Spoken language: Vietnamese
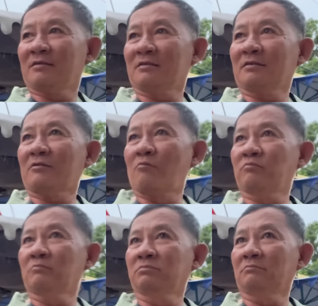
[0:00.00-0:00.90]
ừ, cũng
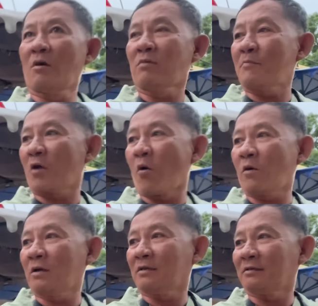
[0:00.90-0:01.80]
bốn năm cuộc
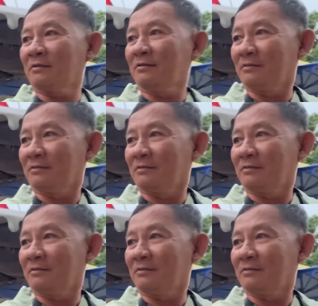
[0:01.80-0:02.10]
rồi vậy